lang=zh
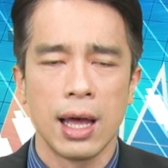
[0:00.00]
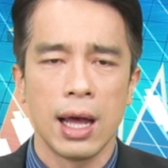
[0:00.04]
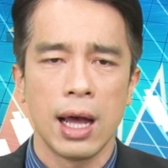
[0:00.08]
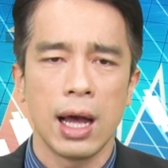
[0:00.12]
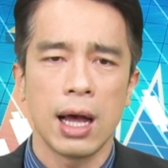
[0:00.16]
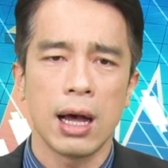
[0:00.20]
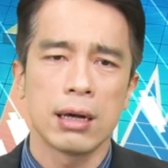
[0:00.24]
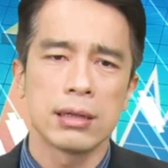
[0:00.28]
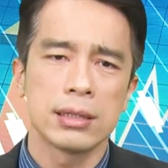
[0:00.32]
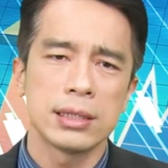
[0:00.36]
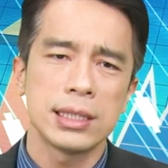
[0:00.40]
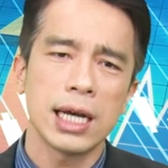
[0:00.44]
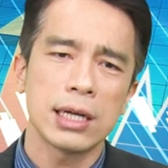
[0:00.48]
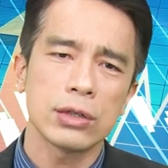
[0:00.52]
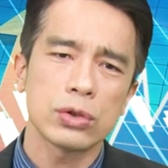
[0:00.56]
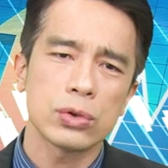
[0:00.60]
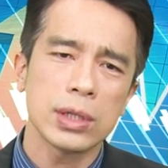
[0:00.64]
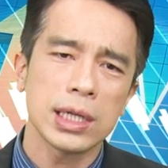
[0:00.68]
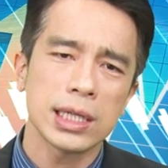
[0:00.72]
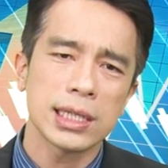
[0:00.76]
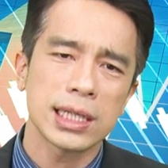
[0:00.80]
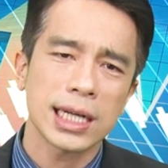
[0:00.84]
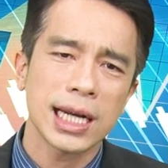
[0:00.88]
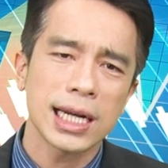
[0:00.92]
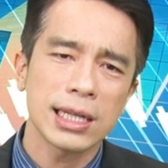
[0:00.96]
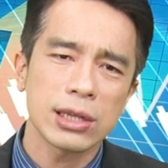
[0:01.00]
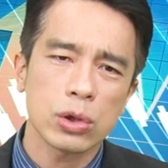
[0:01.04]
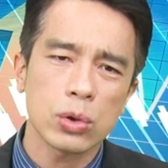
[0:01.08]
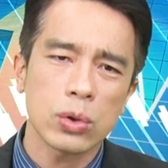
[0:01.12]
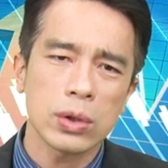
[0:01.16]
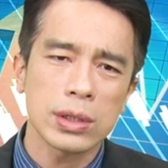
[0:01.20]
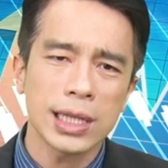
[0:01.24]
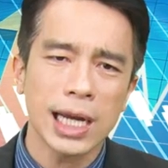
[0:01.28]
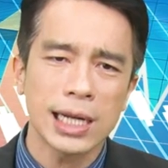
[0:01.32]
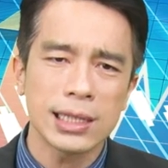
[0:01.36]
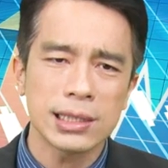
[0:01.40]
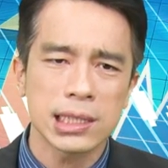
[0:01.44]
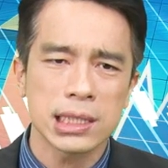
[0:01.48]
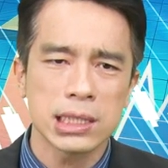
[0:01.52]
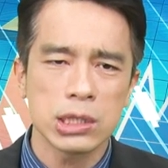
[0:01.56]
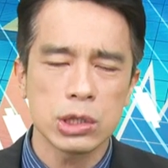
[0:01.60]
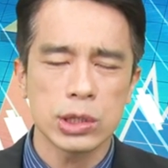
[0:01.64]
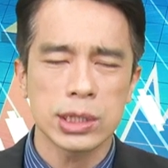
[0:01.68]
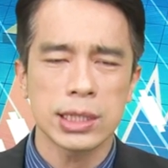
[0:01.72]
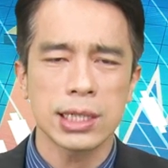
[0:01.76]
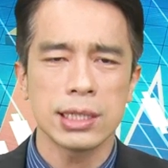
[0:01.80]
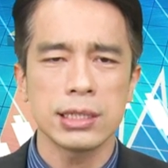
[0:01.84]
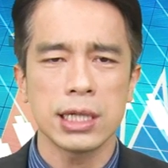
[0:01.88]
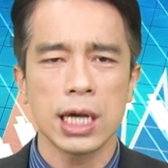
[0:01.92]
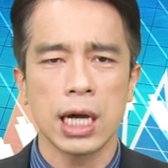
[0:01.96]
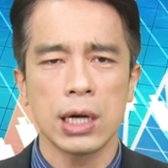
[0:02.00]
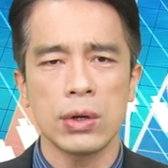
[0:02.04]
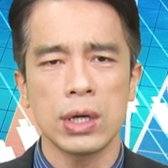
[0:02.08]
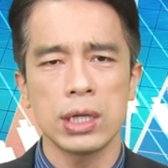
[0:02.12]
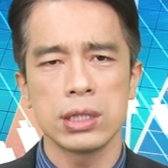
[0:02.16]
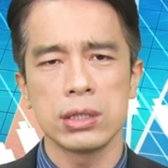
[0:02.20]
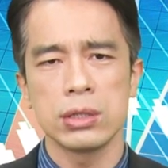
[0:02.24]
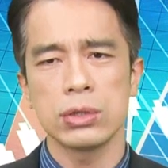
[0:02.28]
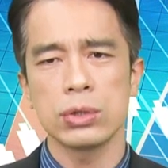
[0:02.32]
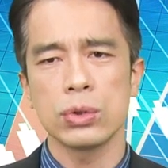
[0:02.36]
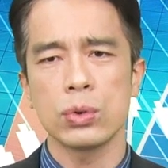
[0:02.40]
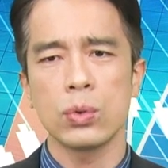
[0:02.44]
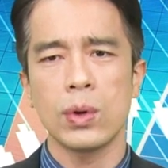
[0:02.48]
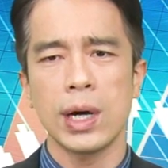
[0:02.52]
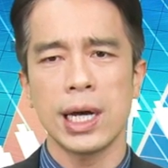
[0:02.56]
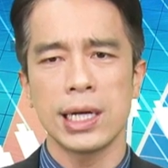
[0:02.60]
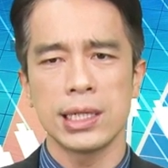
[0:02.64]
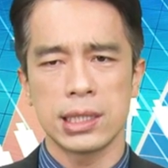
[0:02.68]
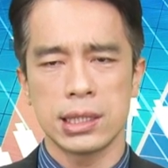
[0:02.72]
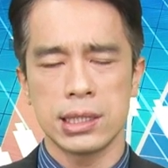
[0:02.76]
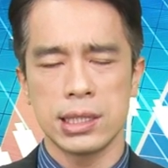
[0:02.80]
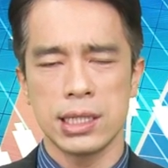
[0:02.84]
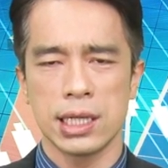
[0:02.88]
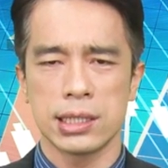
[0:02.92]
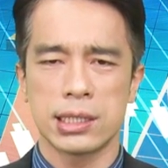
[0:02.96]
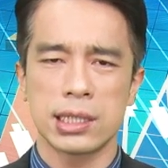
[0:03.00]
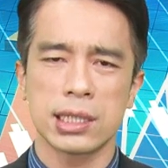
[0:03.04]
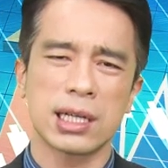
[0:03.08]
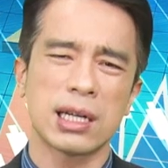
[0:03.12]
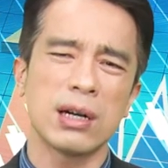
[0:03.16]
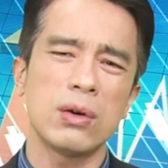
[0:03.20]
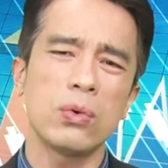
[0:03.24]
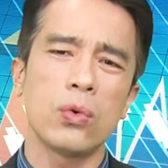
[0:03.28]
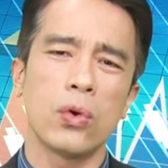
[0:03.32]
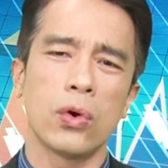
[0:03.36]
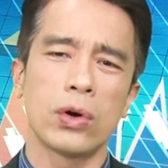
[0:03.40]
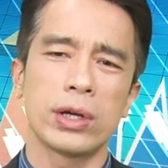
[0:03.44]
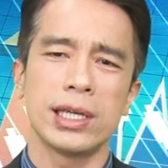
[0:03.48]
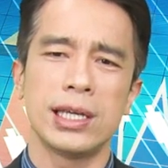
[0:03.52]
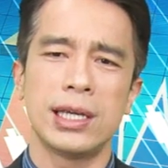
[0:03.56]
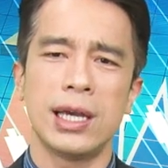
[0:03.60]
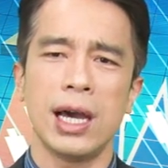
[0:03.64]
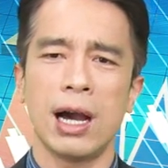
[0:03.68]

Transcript: 哦，那所以你看多单持续增加的话，也就是说外资也是跟我一样